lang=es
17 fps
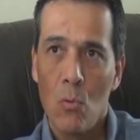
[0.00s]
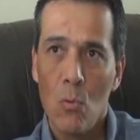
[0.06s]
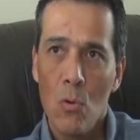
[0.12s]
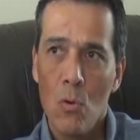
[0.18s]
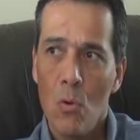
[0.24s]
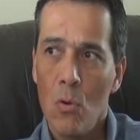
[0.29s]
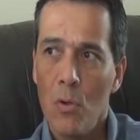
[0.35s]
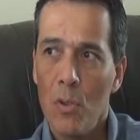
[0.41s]

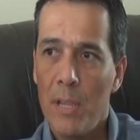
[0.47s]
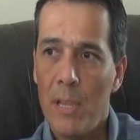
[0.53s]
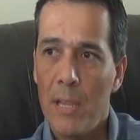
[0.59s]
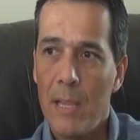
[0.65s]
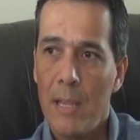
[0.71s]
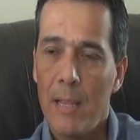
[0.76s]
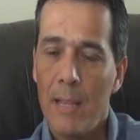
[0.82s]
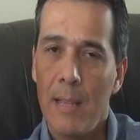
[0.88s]
Uno,
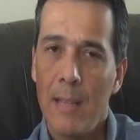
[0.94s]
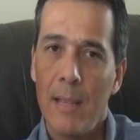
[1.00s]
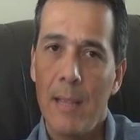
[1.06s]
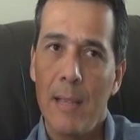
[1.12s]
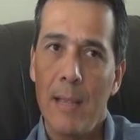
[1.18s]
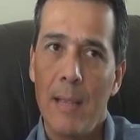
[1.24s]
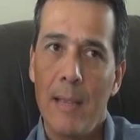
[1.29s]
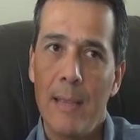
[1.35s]

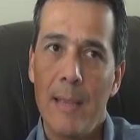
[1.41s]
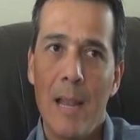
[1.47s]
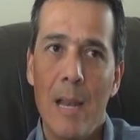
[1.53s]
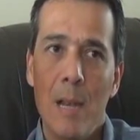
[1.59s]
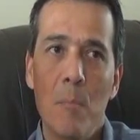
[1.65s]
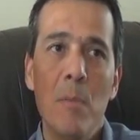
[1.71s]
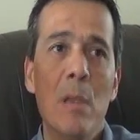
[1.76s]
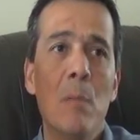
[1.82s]

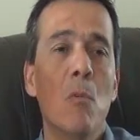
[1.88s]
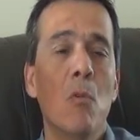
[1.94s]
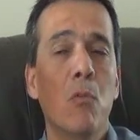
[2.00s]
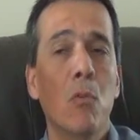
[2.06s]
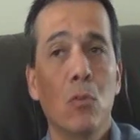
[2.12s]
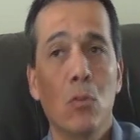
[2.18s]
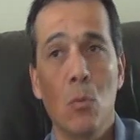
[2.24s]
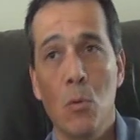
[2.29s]
ya el mismo
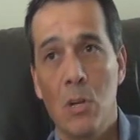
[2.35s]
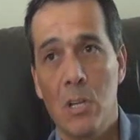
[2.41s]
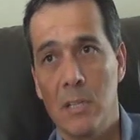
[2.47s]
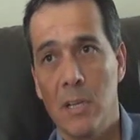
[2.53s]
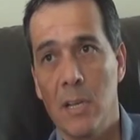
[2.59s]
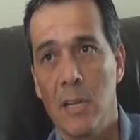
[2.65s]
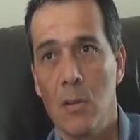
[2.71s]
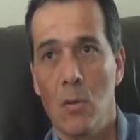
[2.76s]
Fondo
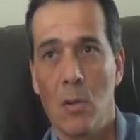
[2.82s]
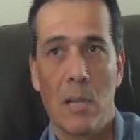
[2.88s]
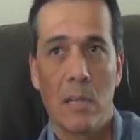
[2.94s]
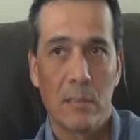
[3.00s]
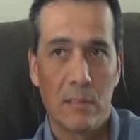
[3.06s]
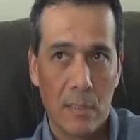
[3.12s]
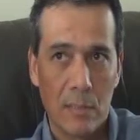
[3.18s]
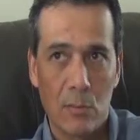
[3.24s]
Monetario
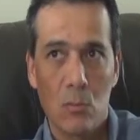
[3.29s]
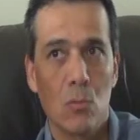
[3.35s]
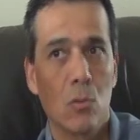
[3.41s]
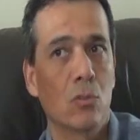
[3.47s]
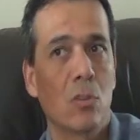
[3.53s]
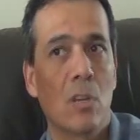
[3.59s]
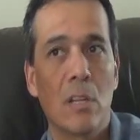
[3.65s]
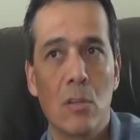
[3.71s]
que hasta hace
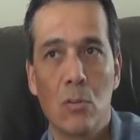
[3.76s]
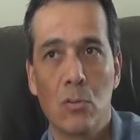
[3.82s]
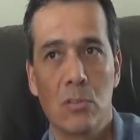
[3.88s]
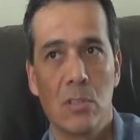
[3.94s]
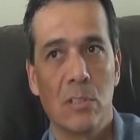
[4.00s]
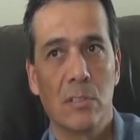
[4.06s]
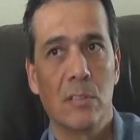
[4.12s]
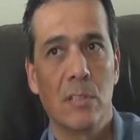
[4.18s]
unos
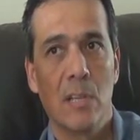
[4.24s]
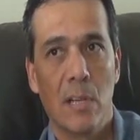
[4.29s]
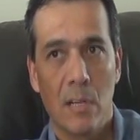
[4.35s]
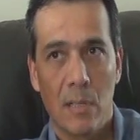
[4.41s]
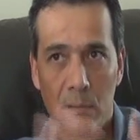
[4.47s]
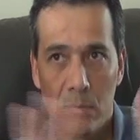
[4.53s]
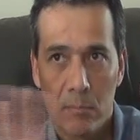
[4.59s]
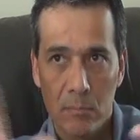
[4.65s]
años te
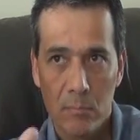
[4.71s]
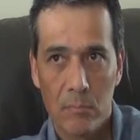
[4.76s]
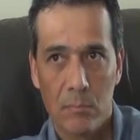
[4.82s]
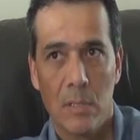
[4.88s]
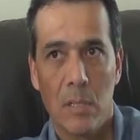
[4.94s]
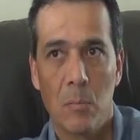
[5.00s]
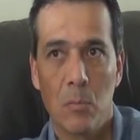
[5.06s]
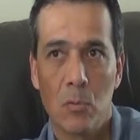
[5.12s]
decía
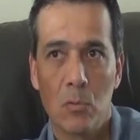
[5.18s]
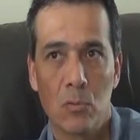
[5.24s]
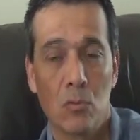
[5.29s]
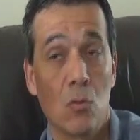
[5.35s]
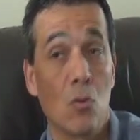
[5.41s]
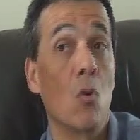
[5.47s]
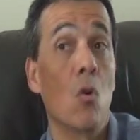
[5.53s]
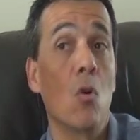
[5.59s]

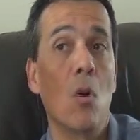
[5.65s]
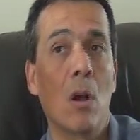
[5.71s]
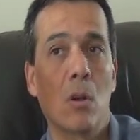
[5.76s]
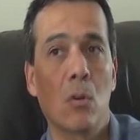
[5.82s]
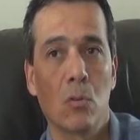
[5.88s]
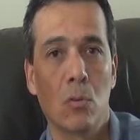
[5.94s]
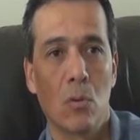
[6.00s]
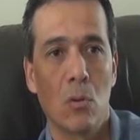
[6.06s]
digamos, no
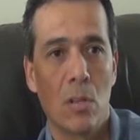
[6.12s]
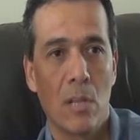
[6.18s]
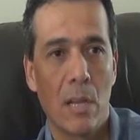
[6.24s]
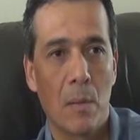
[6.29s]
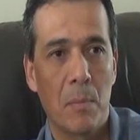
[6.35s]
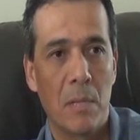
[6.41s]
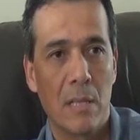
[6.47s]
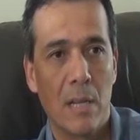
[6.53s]
a controles
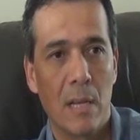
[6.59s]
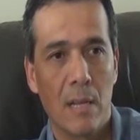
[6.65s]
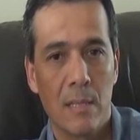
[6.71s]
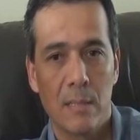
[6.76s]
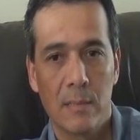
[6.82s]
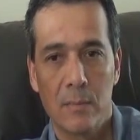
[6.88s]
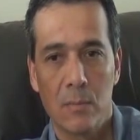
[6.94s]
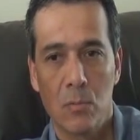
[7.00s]
de
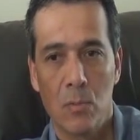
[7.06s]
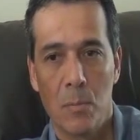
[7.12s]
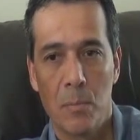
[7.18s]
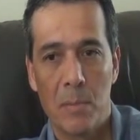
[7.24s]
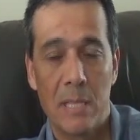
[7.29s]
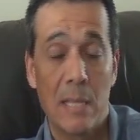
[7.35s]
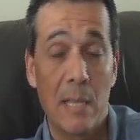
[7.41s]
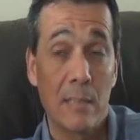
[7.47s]
capitales o
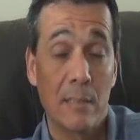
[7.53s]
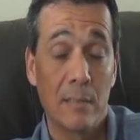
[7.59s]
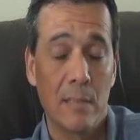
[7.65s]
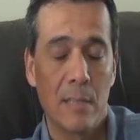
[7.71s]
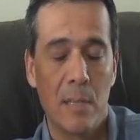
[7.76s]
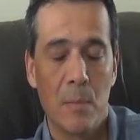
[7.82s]
a medidas de este